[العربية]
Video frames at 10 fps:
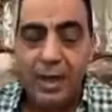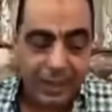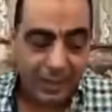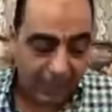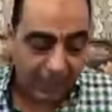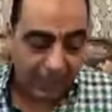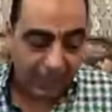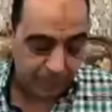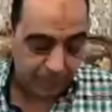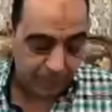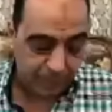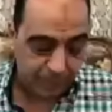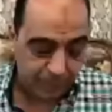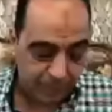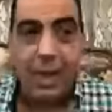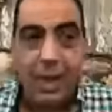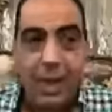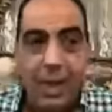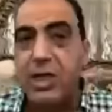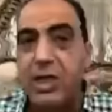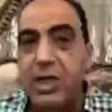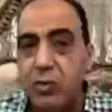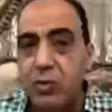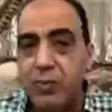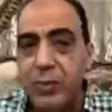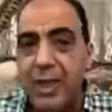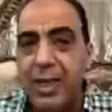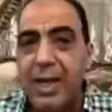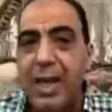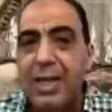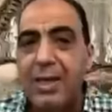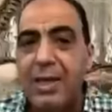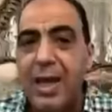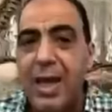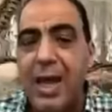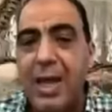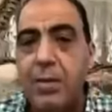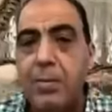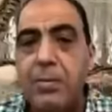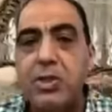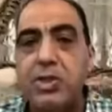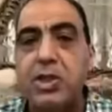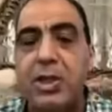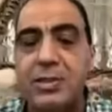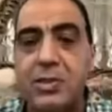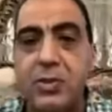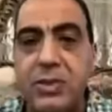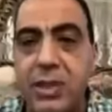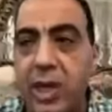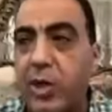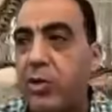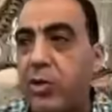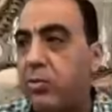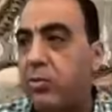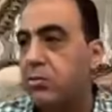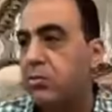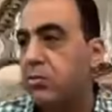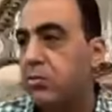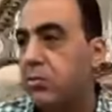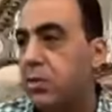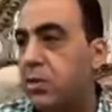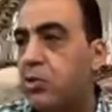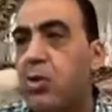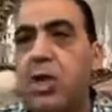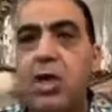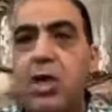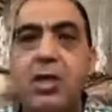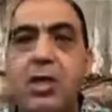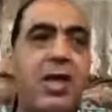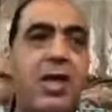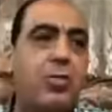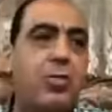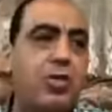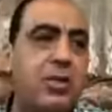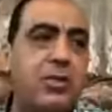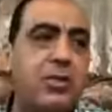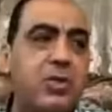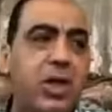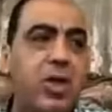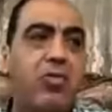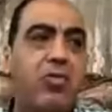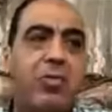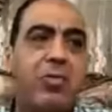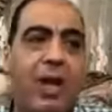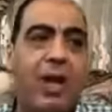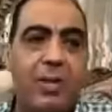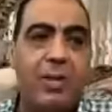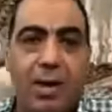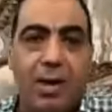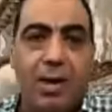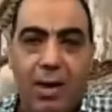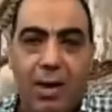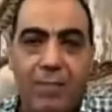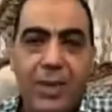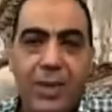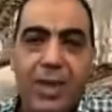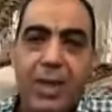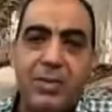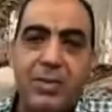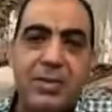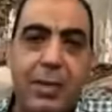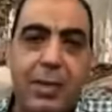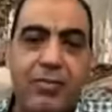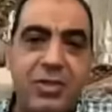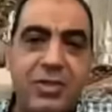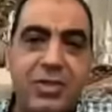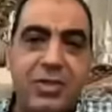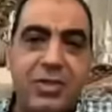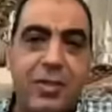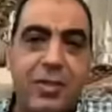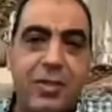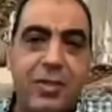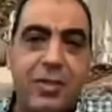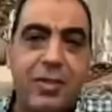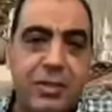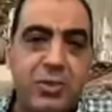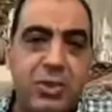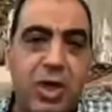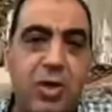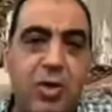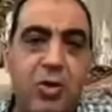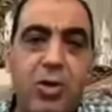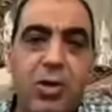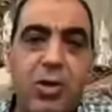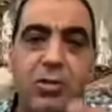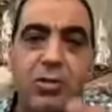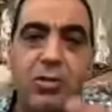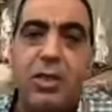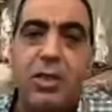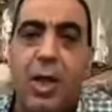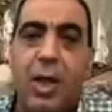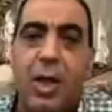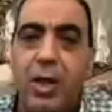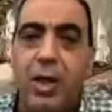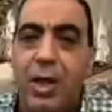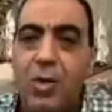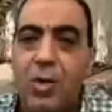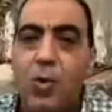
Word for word: اللاعب آه، آه، ما قالش اسمه لكن قال مش جاستون سيرينيو كل الدنيا كانت بتقول جاستن سيرينيو في مرحله من المراحل كابتن سيد عبد الحفيظ كان بيقول جاستن سيرينيو طلعت معاكم هنا